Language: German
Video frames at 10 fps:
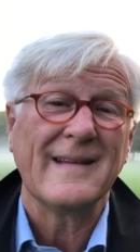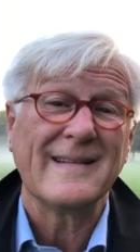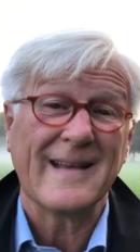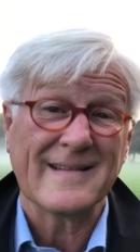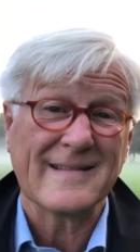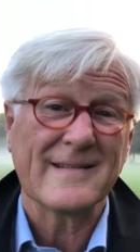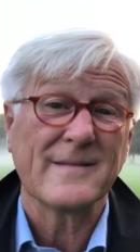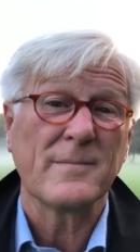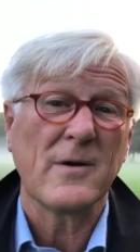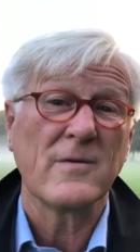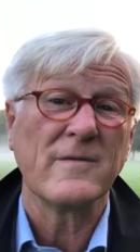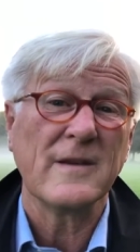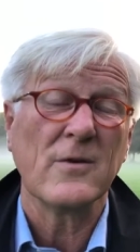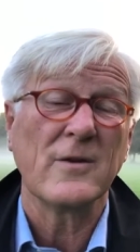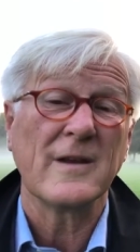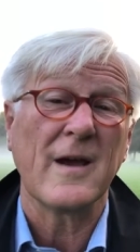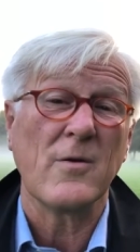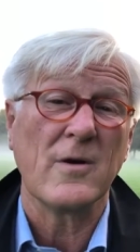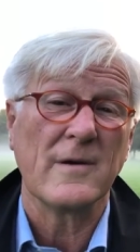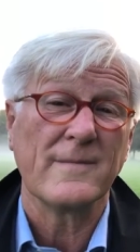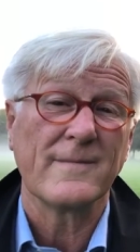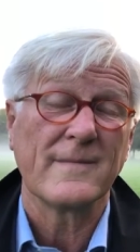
Das brauchen wir heute auch.